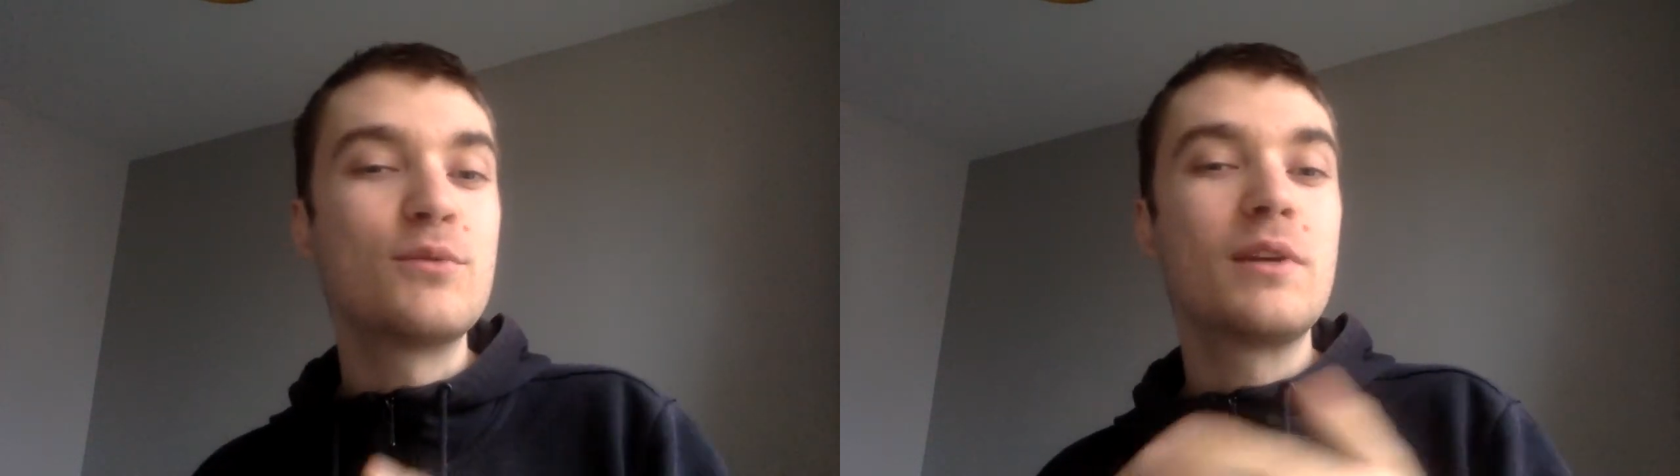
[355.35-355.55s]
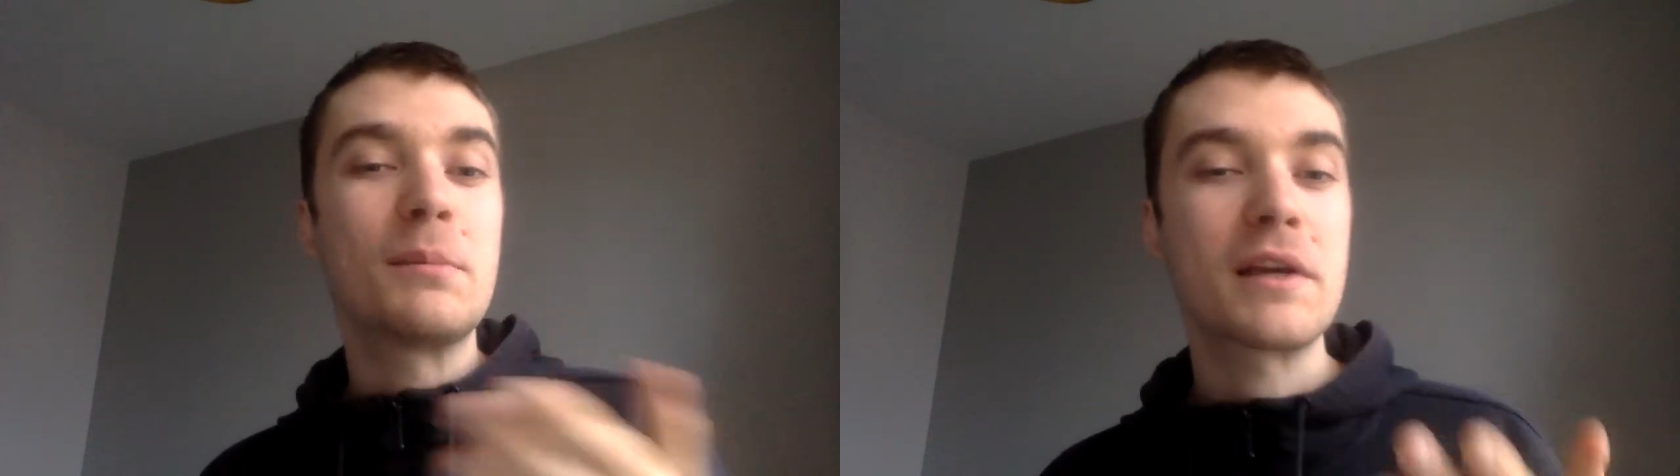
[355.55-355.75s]

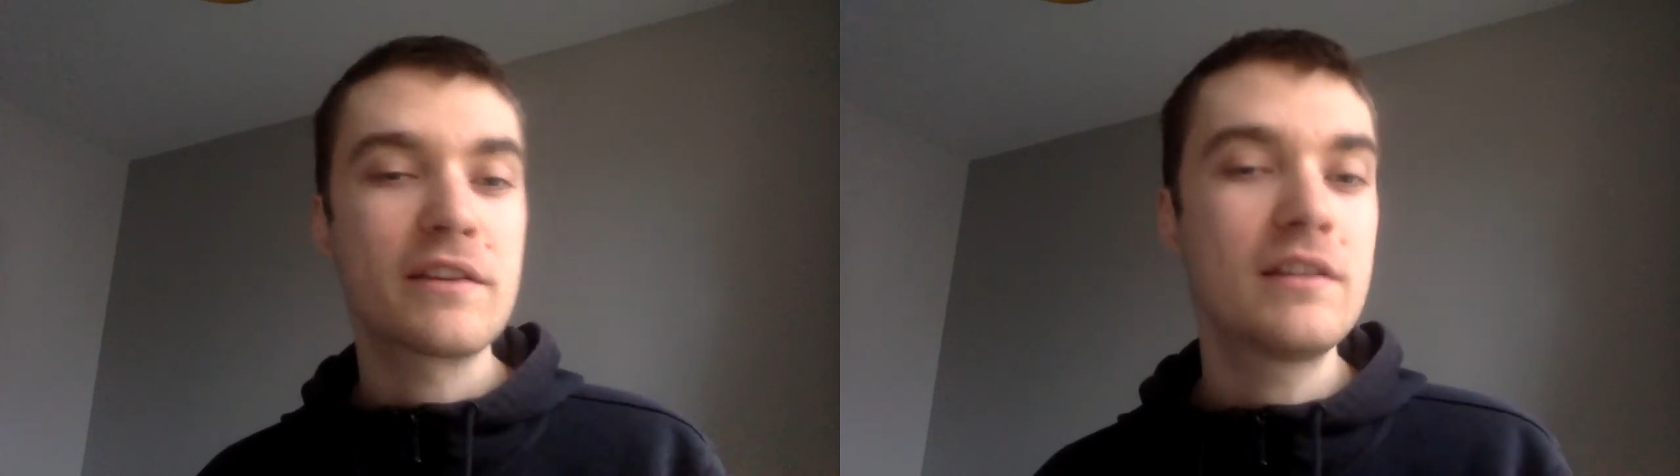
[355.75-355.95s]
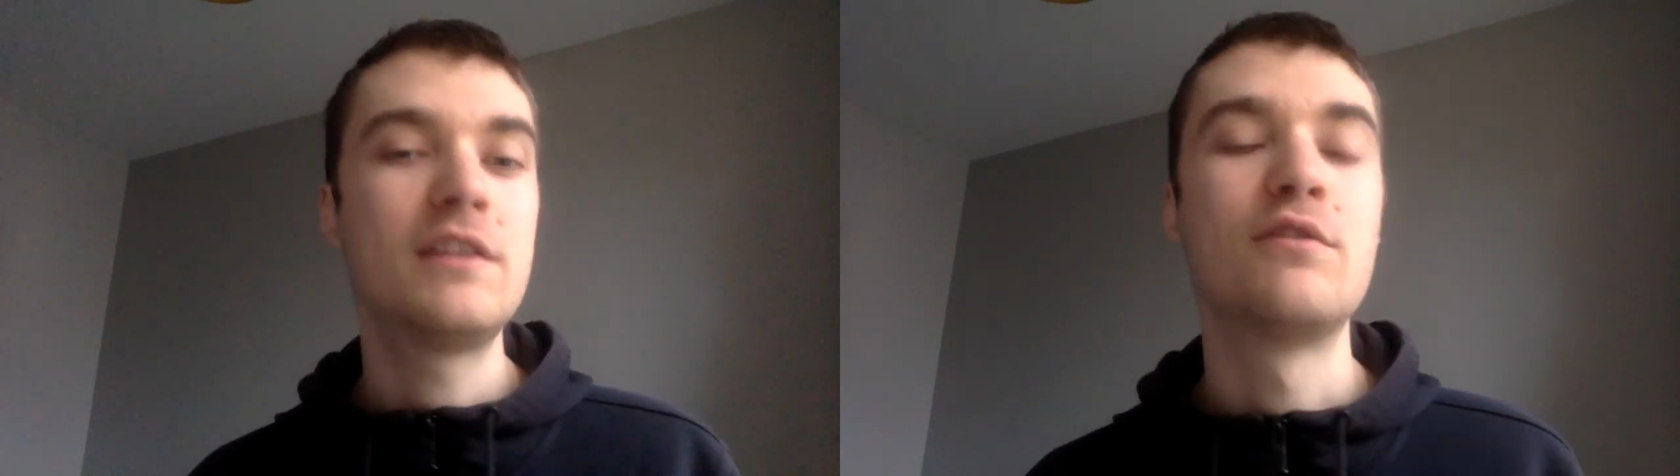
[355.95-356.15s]
toutes les
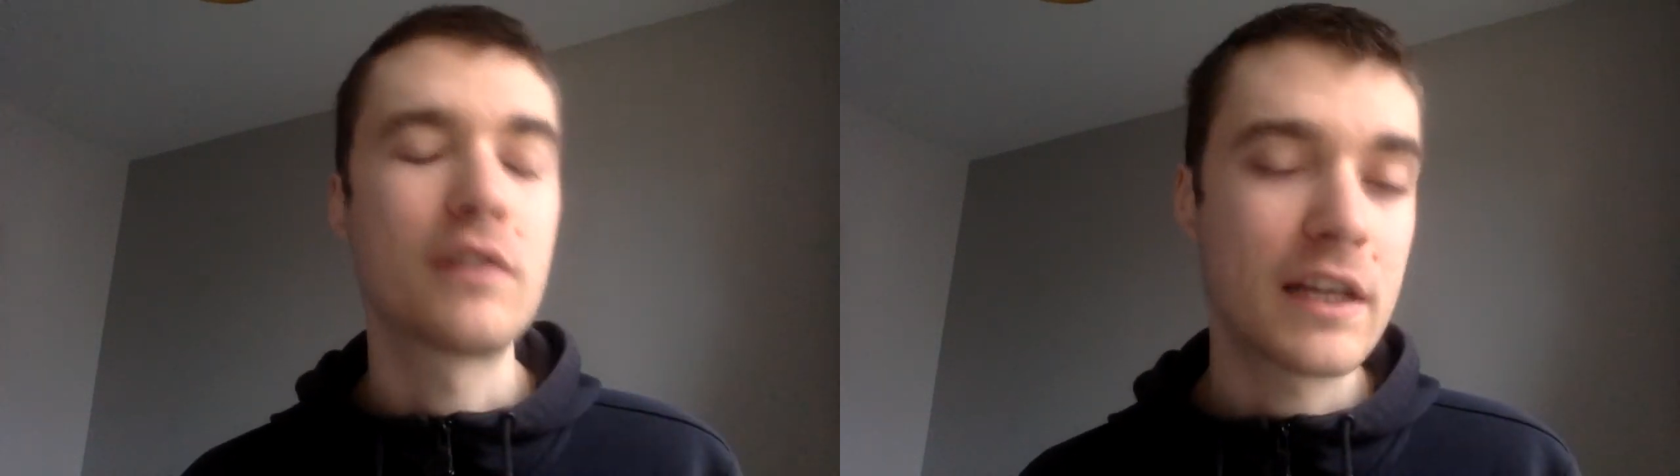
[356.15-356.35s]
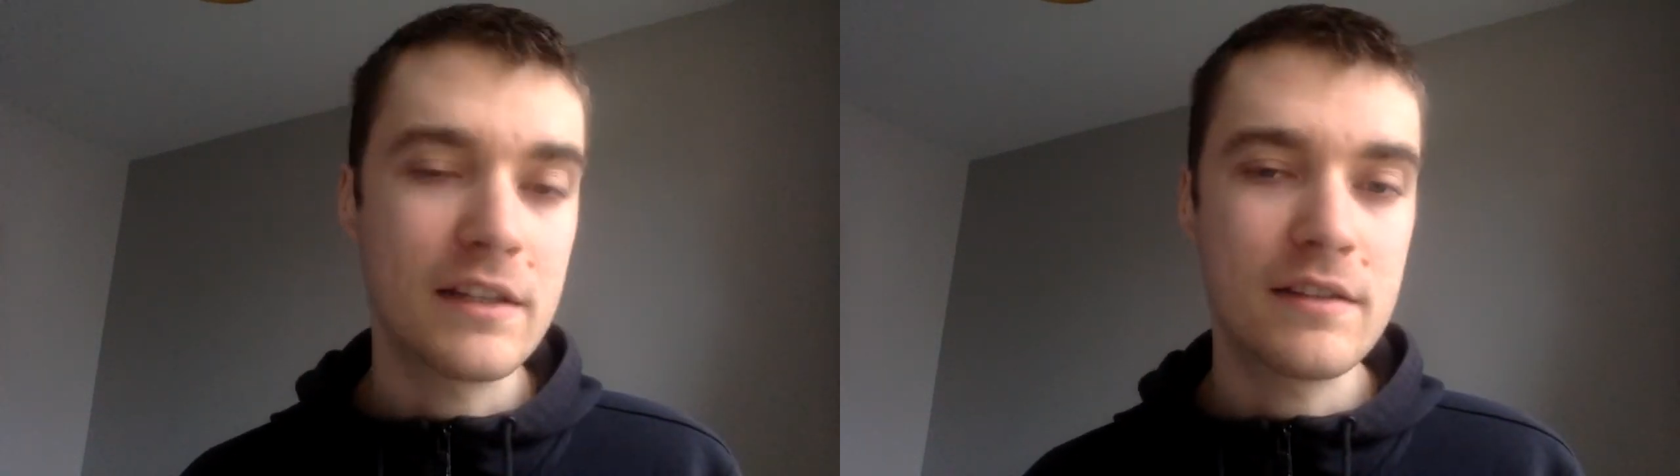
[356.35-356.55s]
personnes qui vont
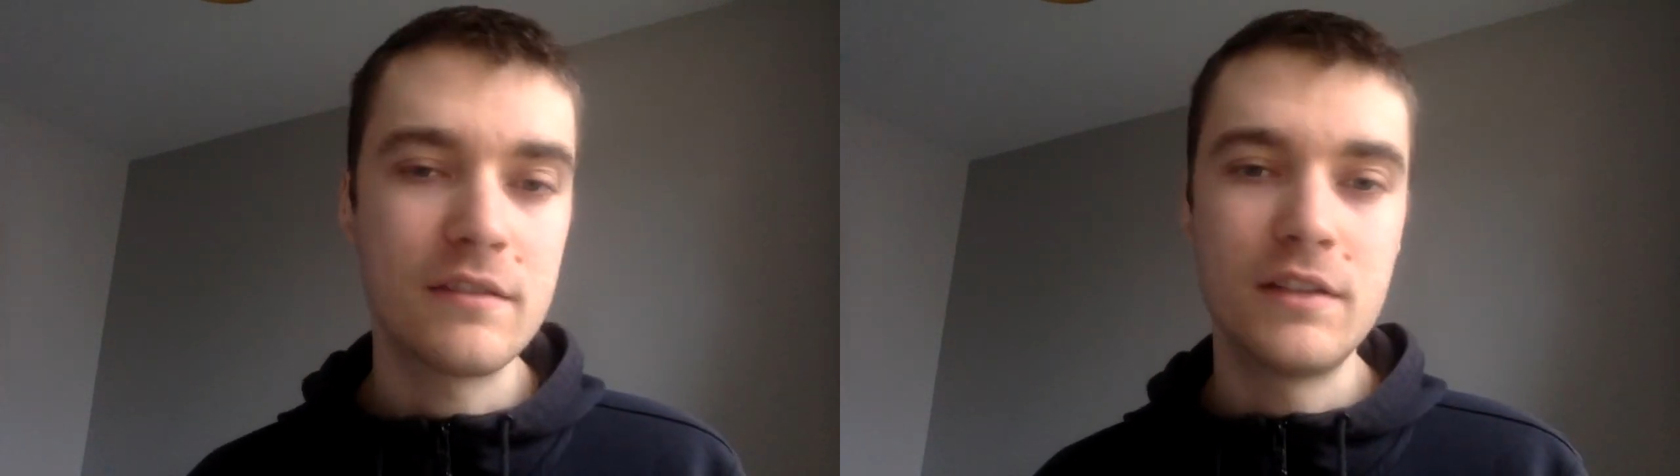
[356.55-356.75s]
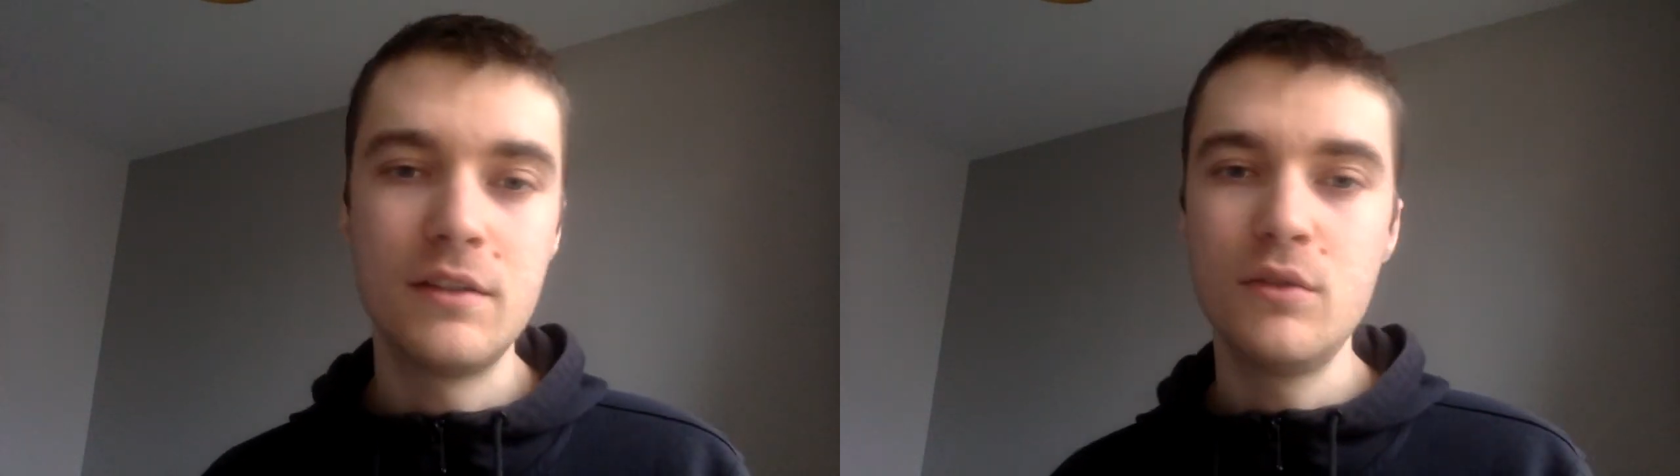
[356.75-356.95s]
regarder cette
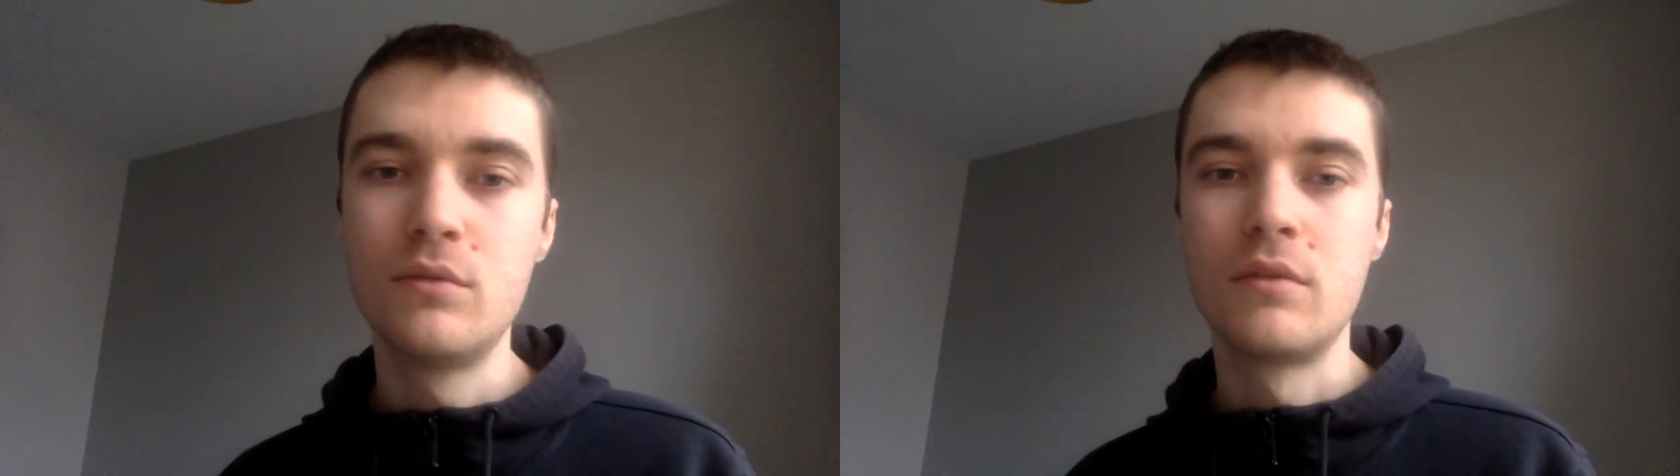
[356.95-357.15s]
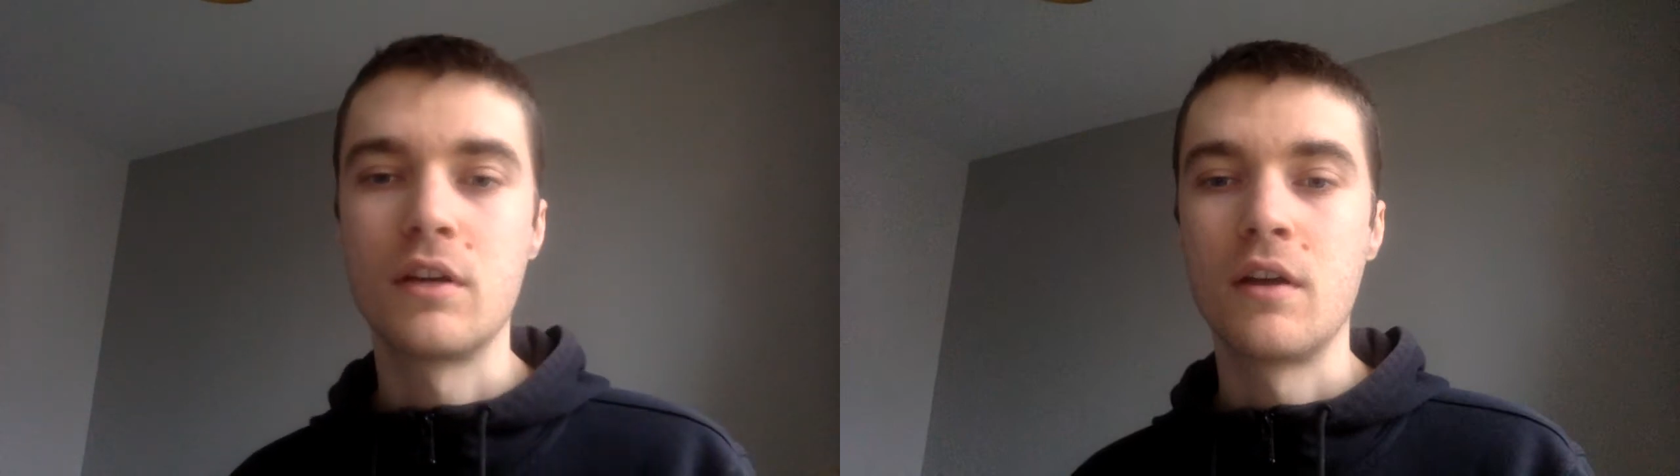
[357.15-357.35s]
vidéo.
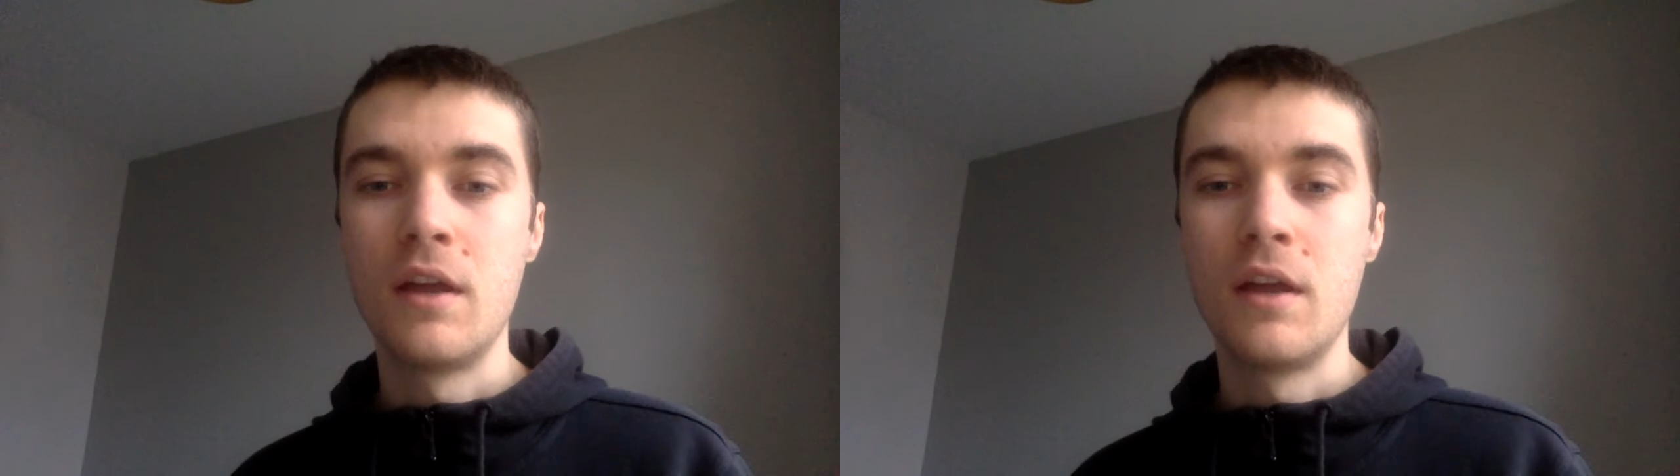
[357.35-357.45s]
Donc